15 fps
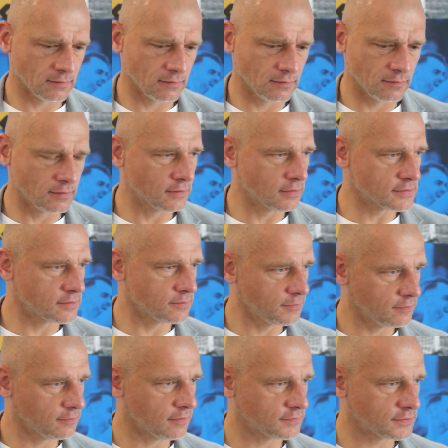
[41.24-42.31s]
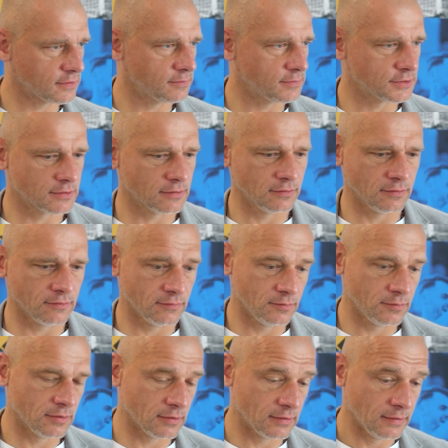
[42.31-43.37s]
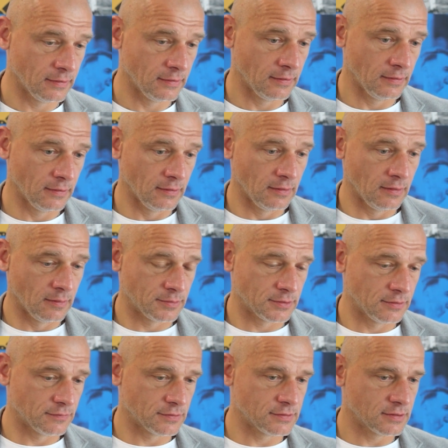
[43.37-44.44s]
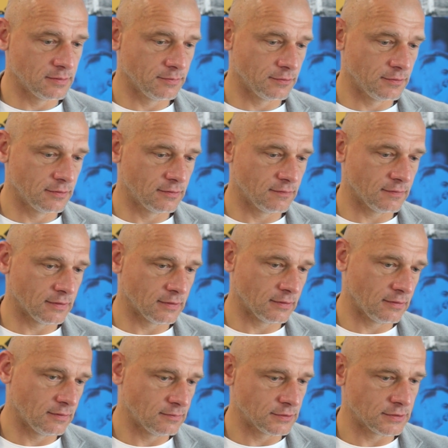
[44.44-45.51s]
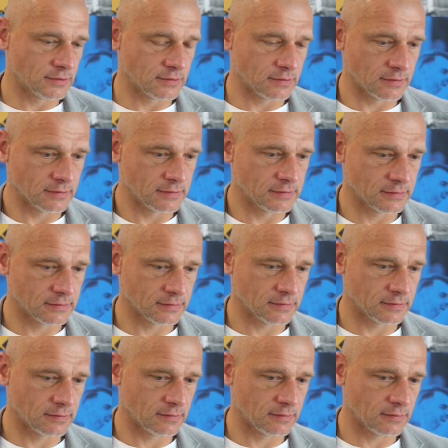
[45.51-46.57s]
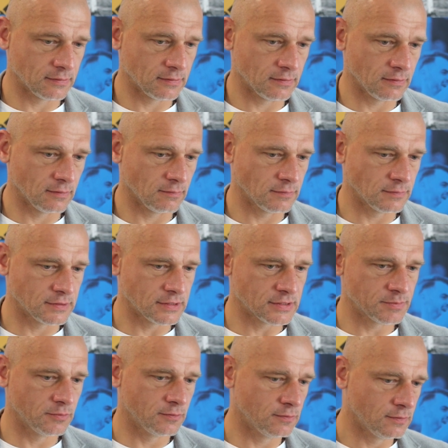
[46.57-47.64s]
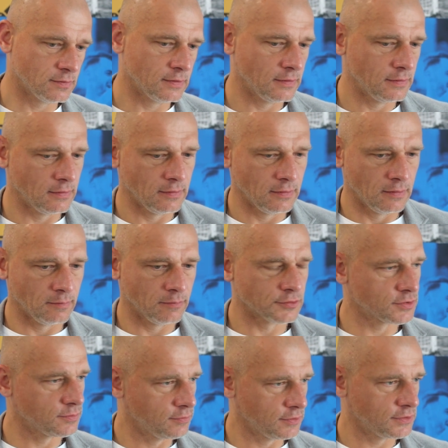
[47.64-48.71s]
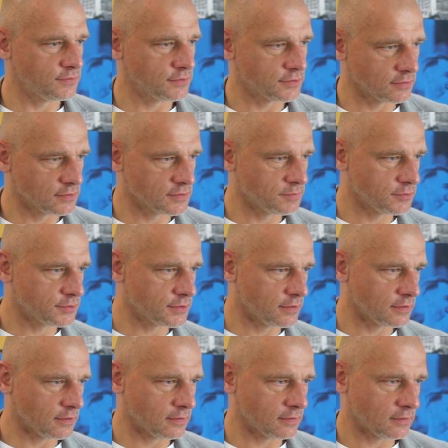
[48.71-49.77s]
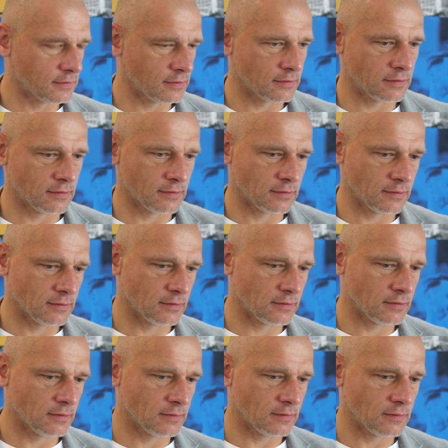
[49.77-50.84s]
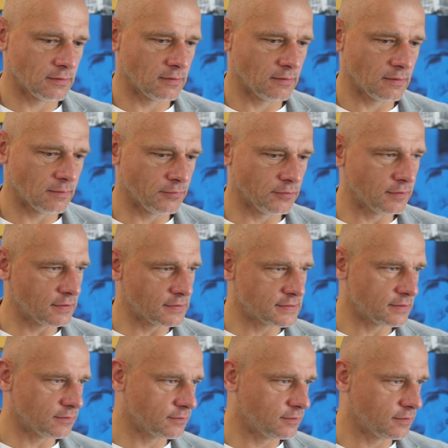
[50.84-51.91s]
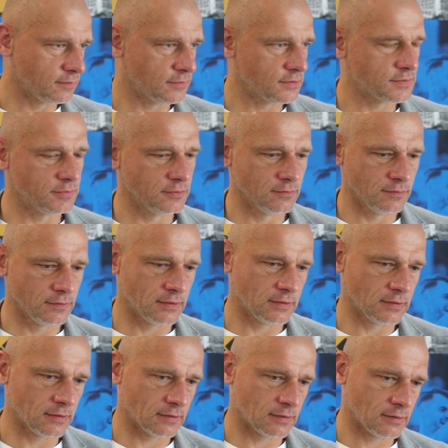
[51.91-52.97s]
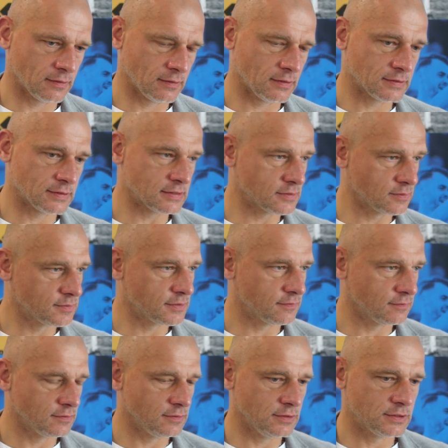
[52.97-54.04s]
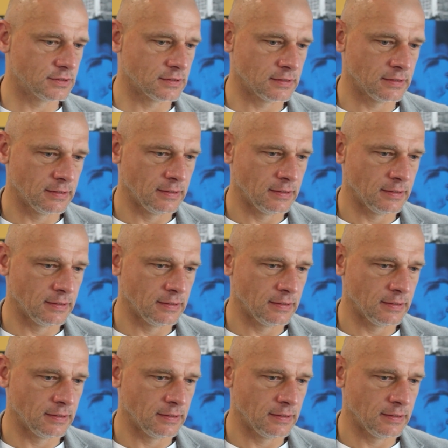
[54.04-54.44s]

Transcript: która nastąpiła w sztabie szkoleniowym była przede wszystkim podyktowana tym, że e, no, zespół potrzebuje świeżego spojrzenia na, na, na, na potencjał, którym dysponuje, na, na zasób zawodniczy,